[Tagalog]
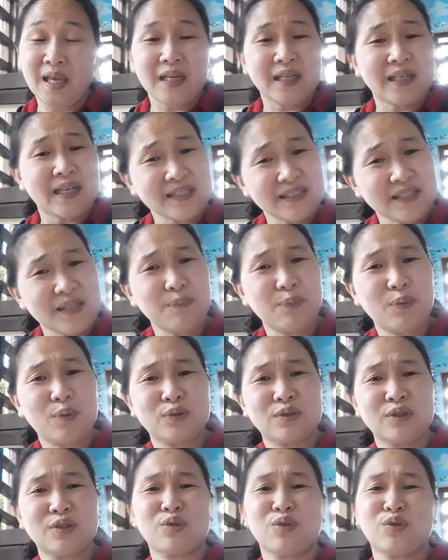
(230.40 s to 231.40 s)
kasi
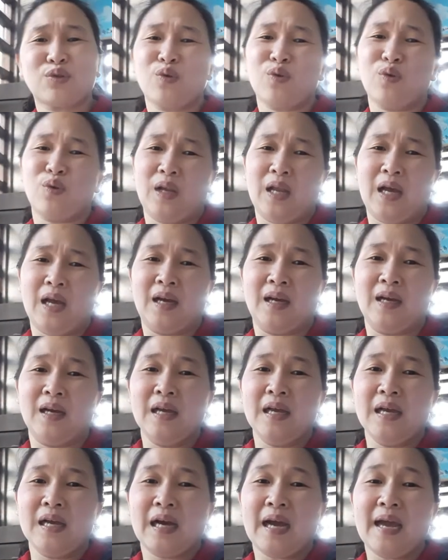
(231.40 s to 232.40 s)
po, sa totoo lang,
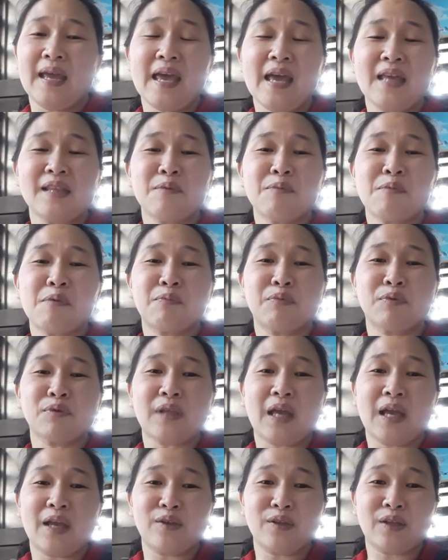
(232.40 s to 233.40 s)
kaya naman po
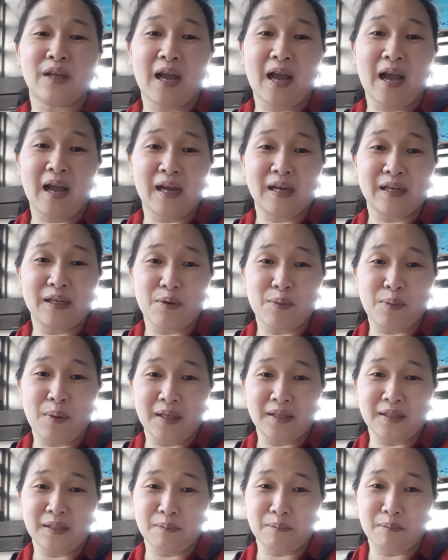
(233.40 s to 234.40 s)
tayo
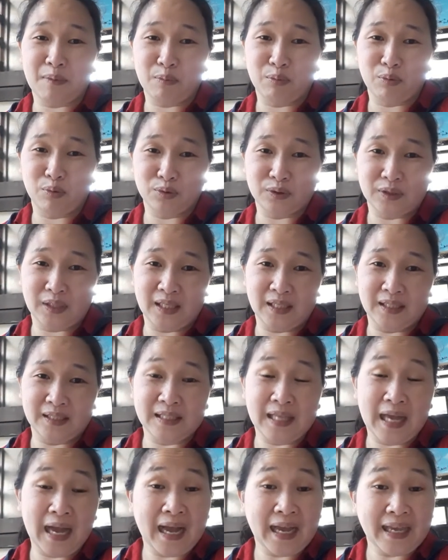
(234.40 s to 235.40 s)
nakakagawa ng mabuti
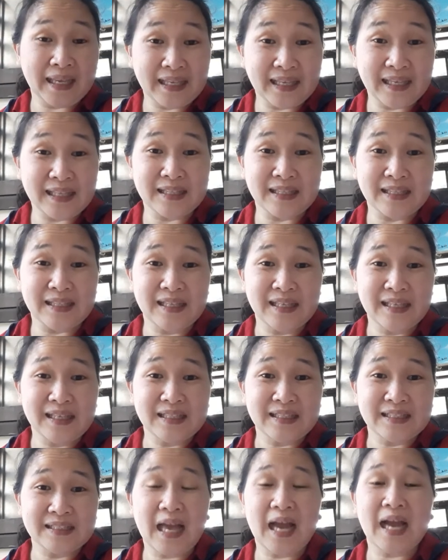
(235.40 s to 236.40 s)
dahil
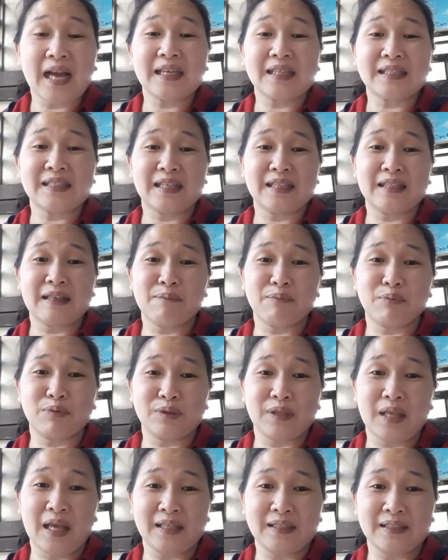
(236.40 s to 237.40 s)
nakita na
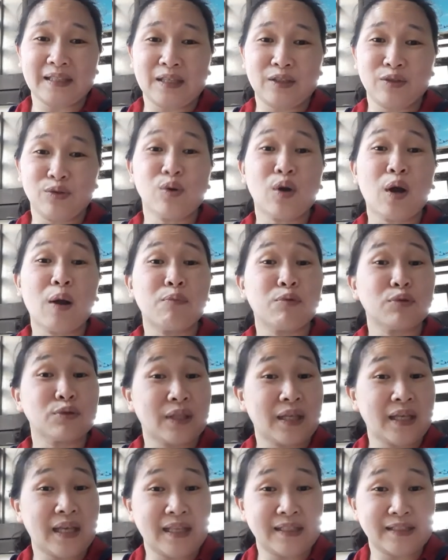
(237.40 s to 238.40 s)
po natin yung
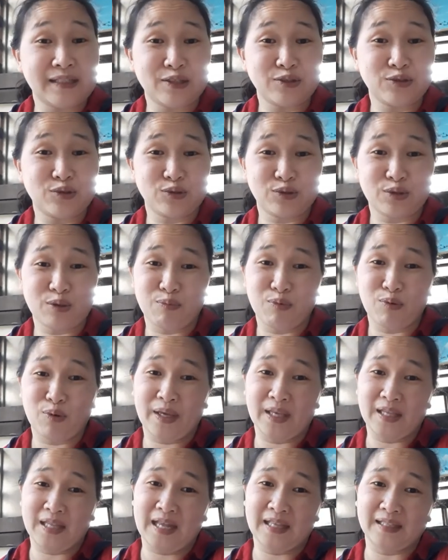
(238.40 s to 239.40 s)
kabutihan ng Diyos sa
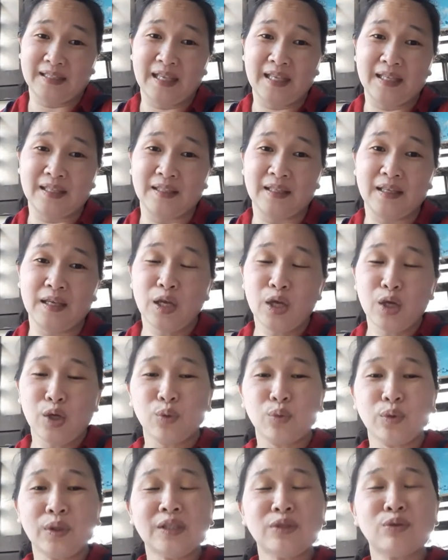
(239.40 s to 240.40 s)
buhay natin.
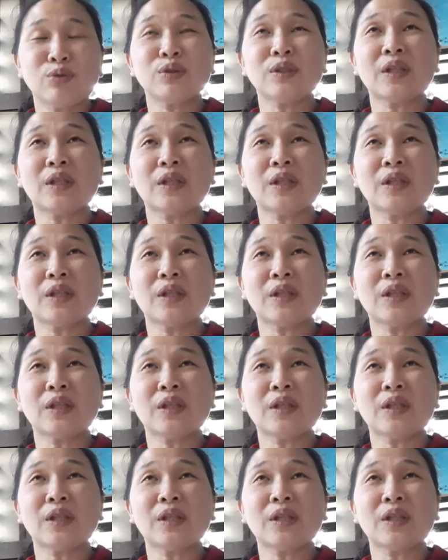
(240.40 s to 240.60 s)
We do